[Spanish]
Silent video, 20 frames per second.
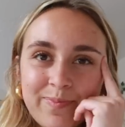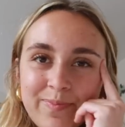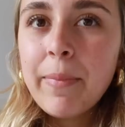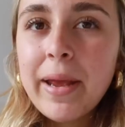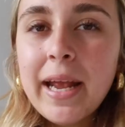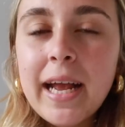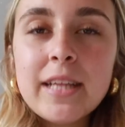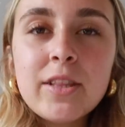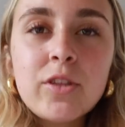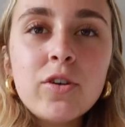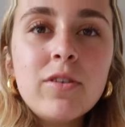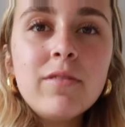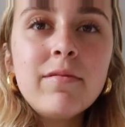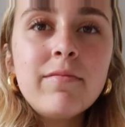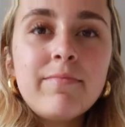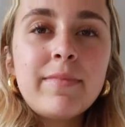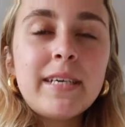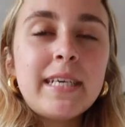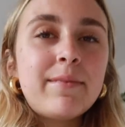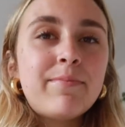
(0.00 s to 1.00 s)
Me encantó,
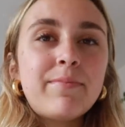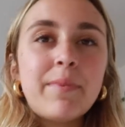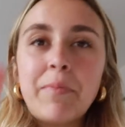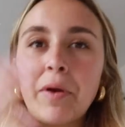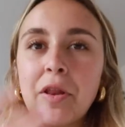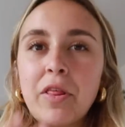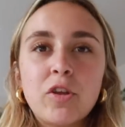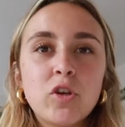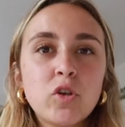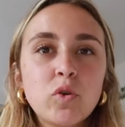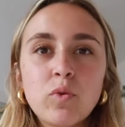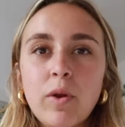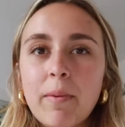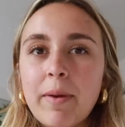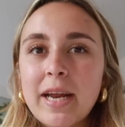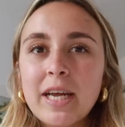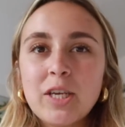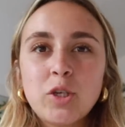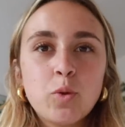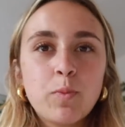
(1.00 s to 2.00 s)
me, me pareció una
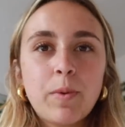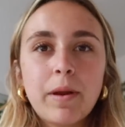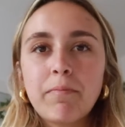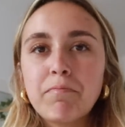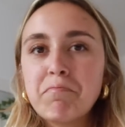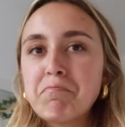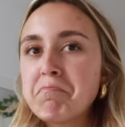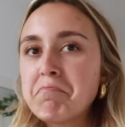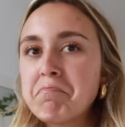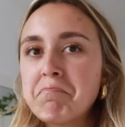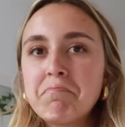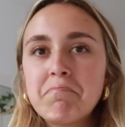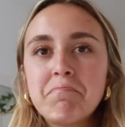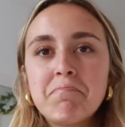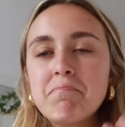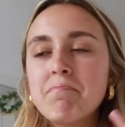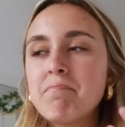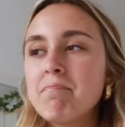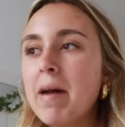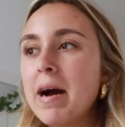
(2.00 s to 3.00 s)
manera súper
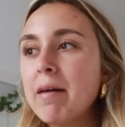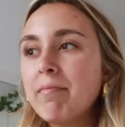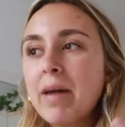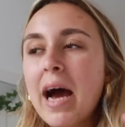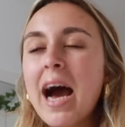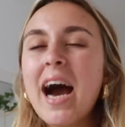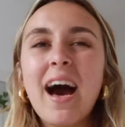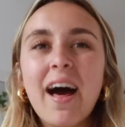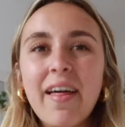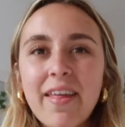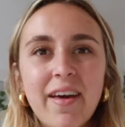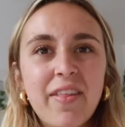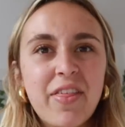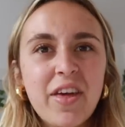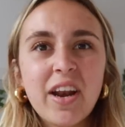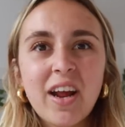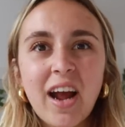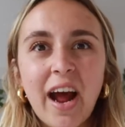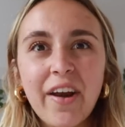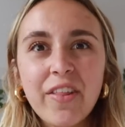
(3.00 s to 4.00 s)
baja de
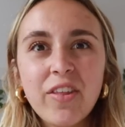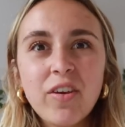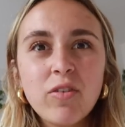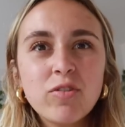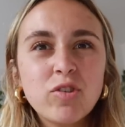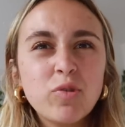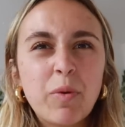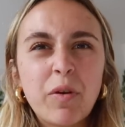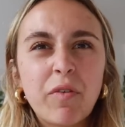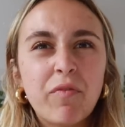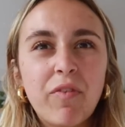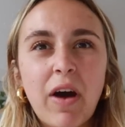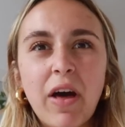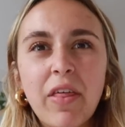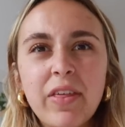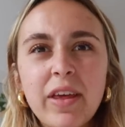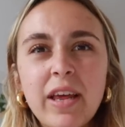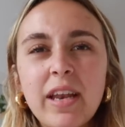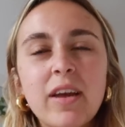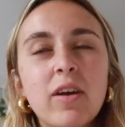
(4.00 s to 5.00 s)
hacer cardio, súper
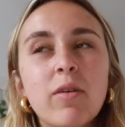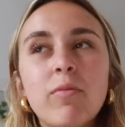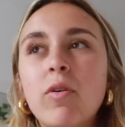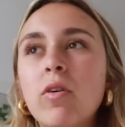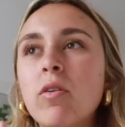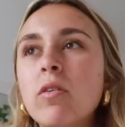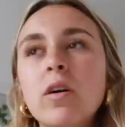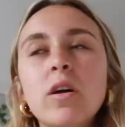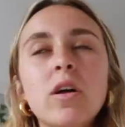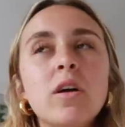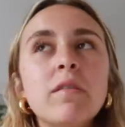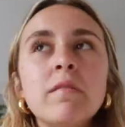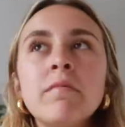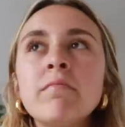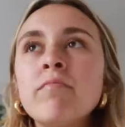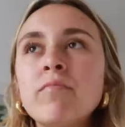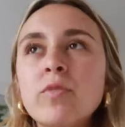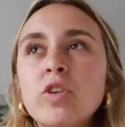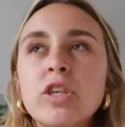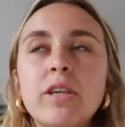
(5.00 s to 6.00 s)
fácil y como,
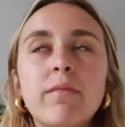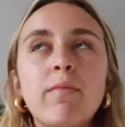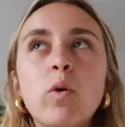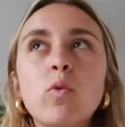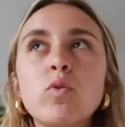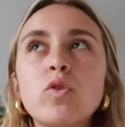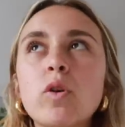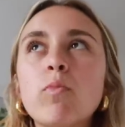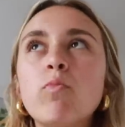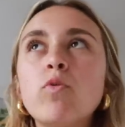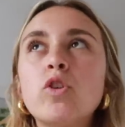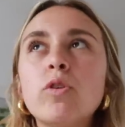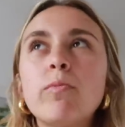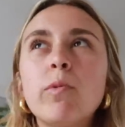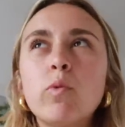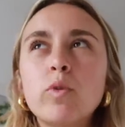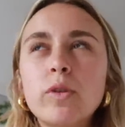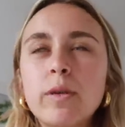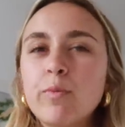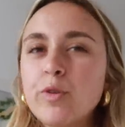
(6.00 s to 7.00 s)
no sé, me gustó mucho, me
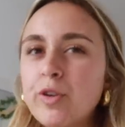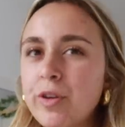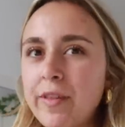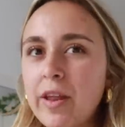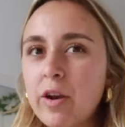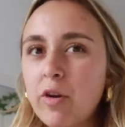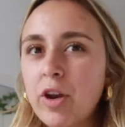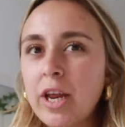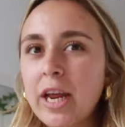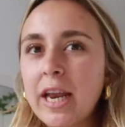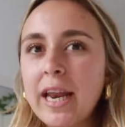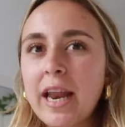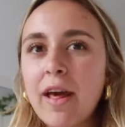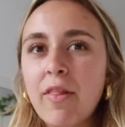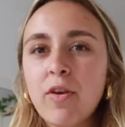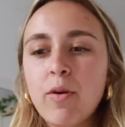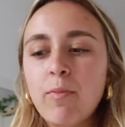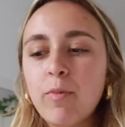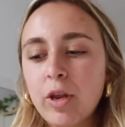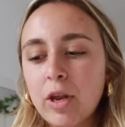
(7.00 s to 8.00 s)
gusta mucho andar con
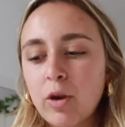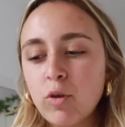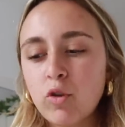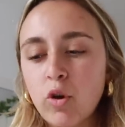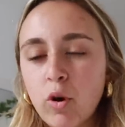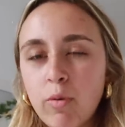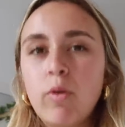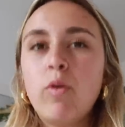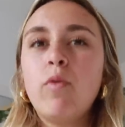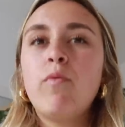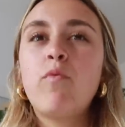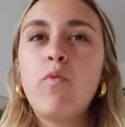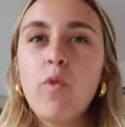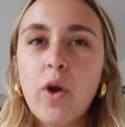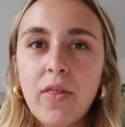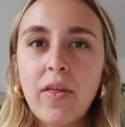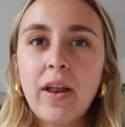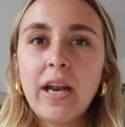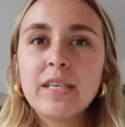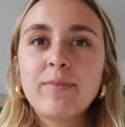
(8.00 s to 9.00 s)
inclinación porque noto como
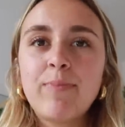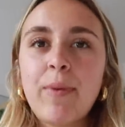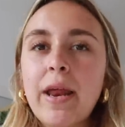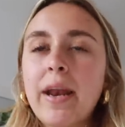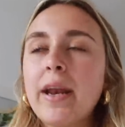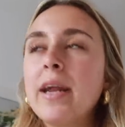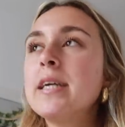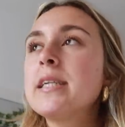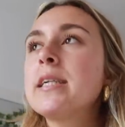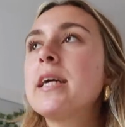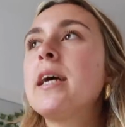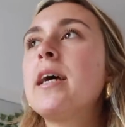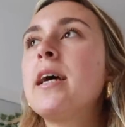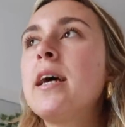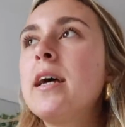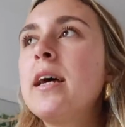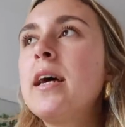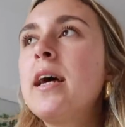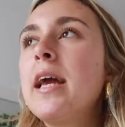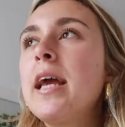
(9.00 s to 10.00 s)
fuerza en las piernas.
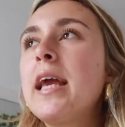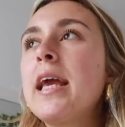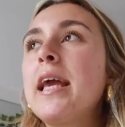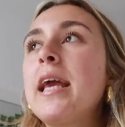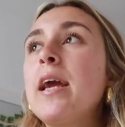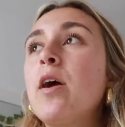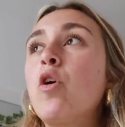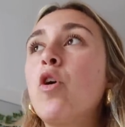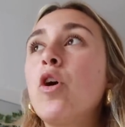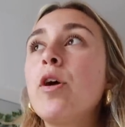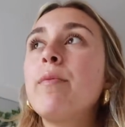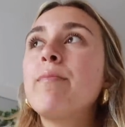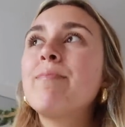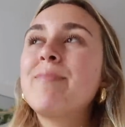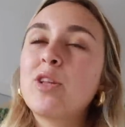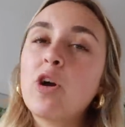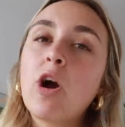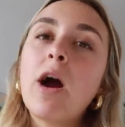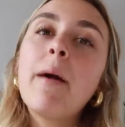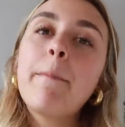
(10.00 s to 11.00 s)
Y hoy
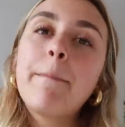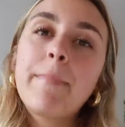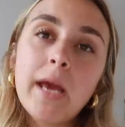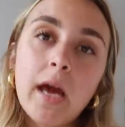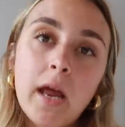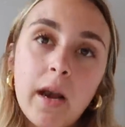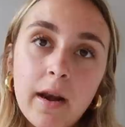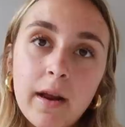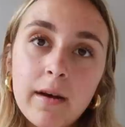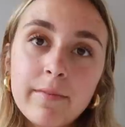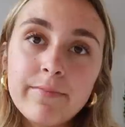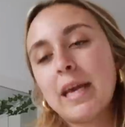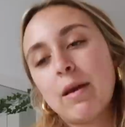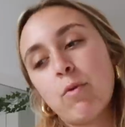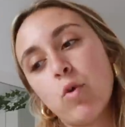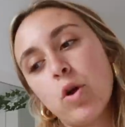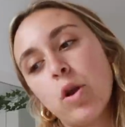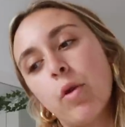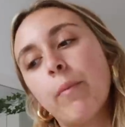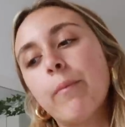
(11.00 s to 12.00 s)
me toca pierna, qué
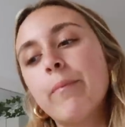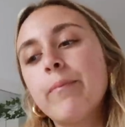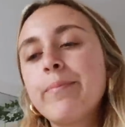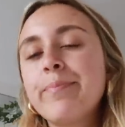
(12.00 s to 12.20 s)
bueno.